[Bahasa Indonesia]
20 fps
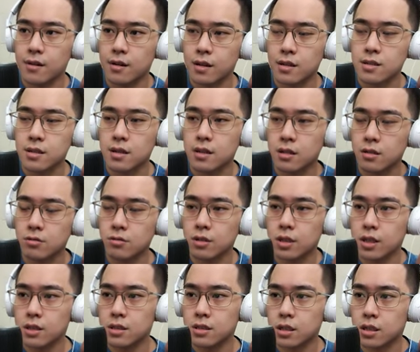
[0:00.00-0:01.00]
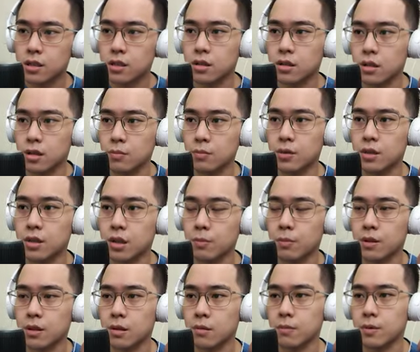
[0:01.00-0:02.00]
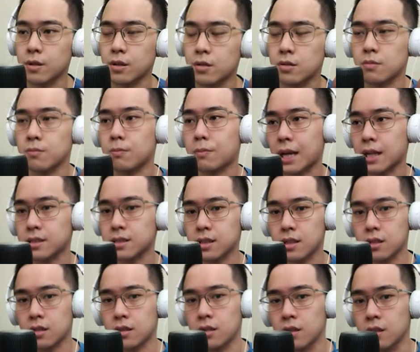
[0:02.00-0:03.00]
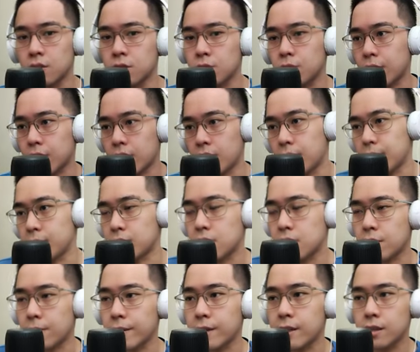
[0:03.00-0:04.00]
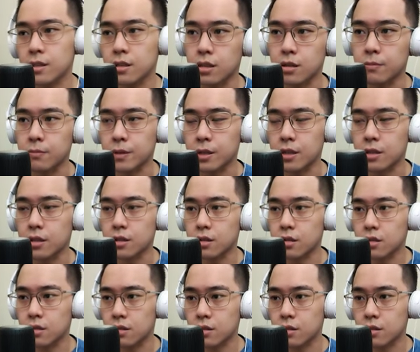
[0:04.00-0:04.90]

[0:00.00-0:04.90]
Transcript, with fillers: rasanya langsung incar dripi dripi dripi paksa dia supaya nggak bisa ngemainin dripinya